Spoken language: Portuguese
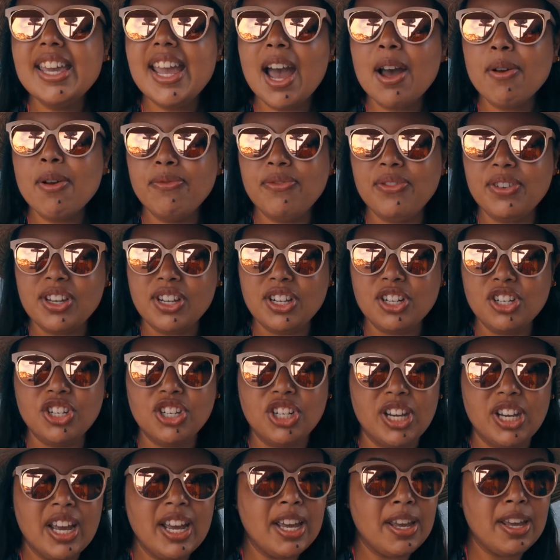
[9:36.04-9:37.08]
e a
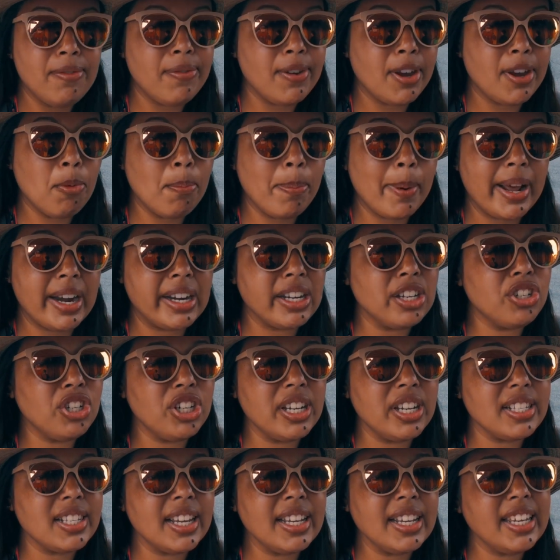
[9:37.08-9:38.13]
20. E ficam
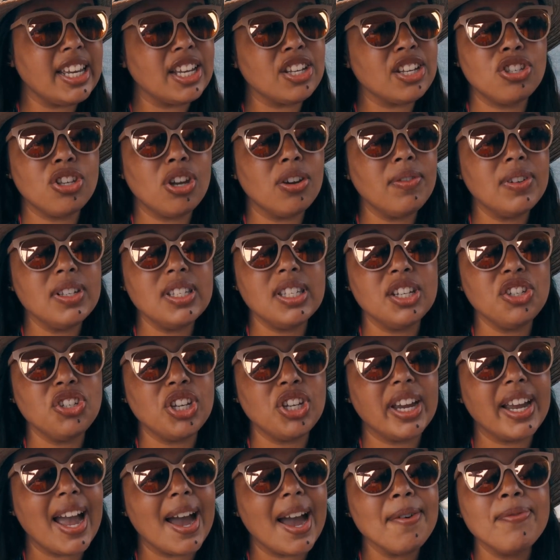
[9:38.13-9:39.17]
paradinhas aqui. É só você
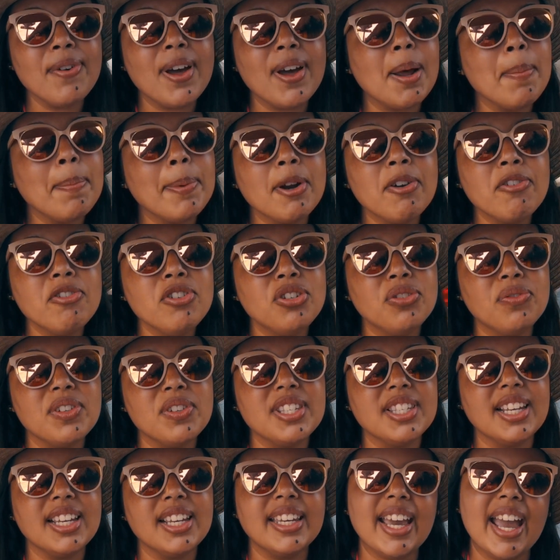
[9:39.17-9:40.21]
chegar, falar para onde
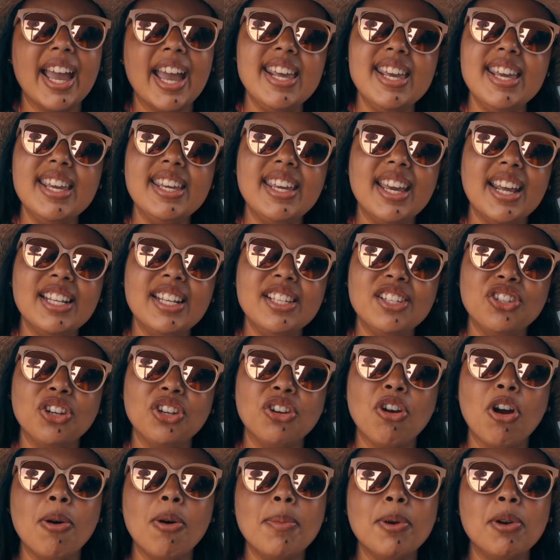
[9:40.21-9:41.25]
você quer ir que eles
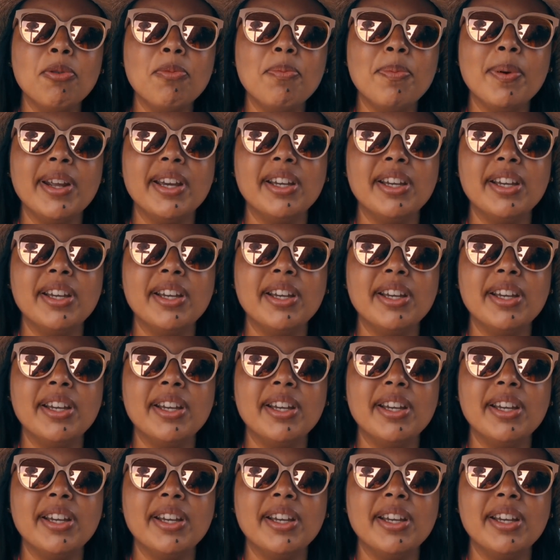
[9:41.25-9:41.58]
te cobram o